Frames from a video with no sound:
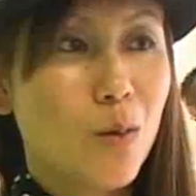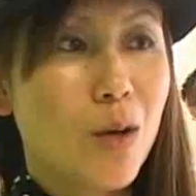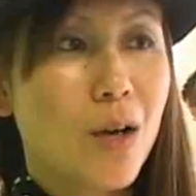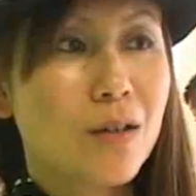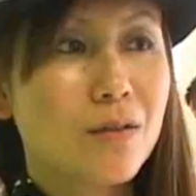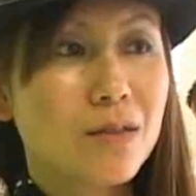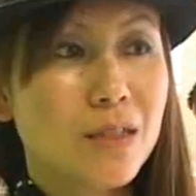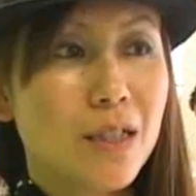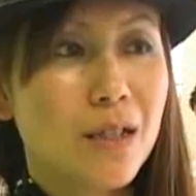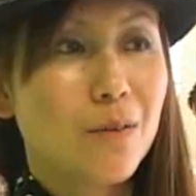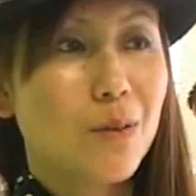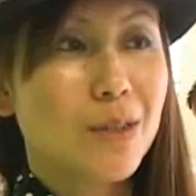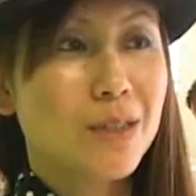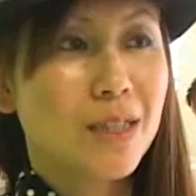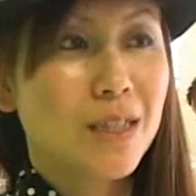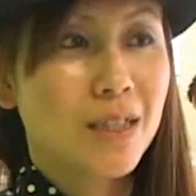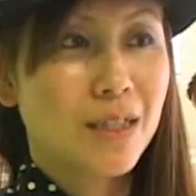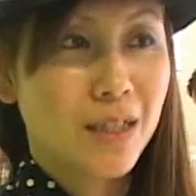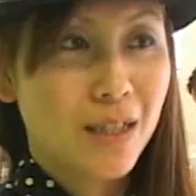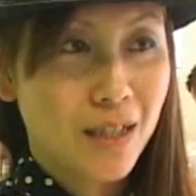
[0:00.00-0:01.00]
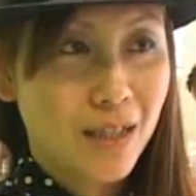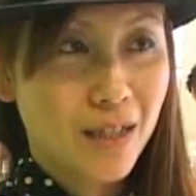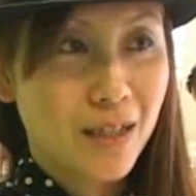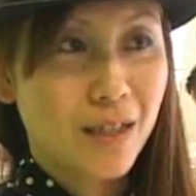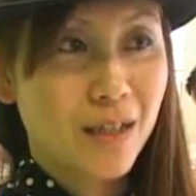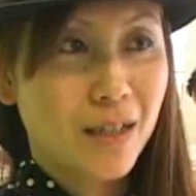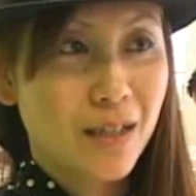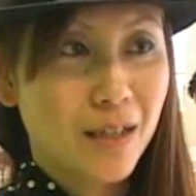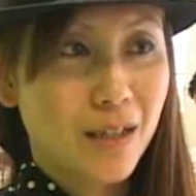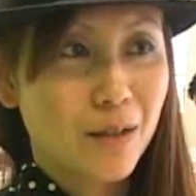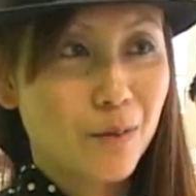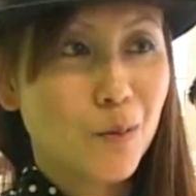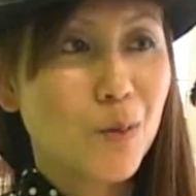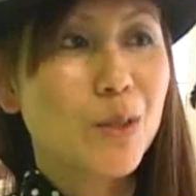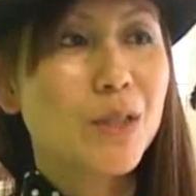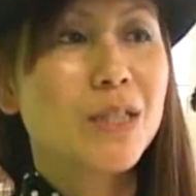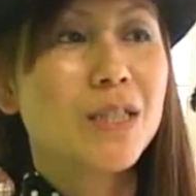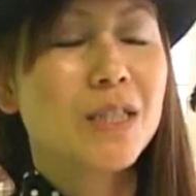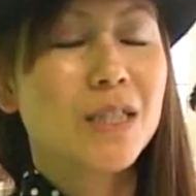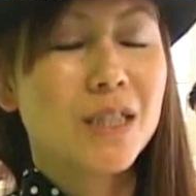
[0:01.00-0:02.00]
骨格に合わせ
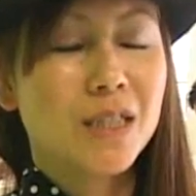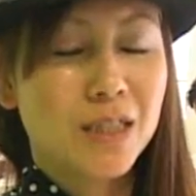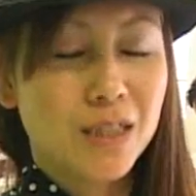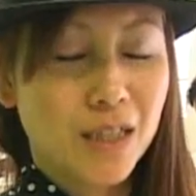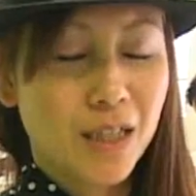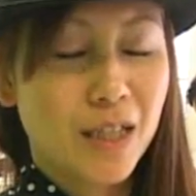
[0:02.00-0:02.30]
を意識し